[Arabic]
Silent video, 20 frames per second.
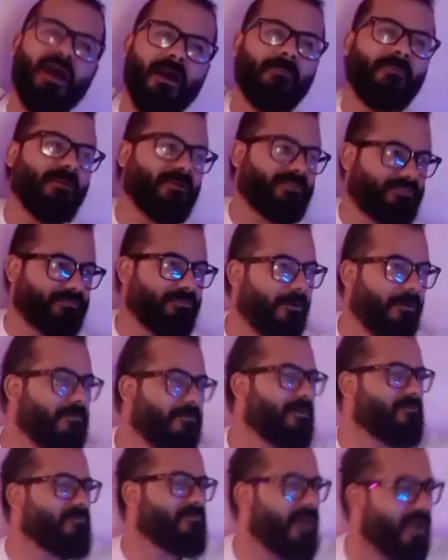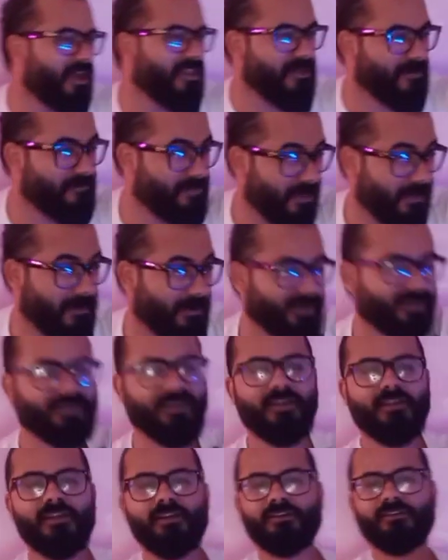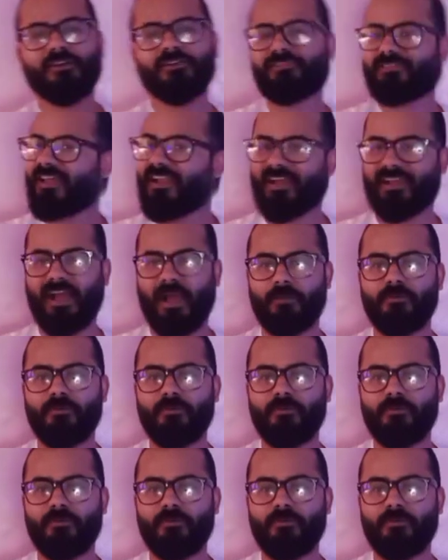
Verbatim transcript: جاب اسم امي منين ابننا قلت لك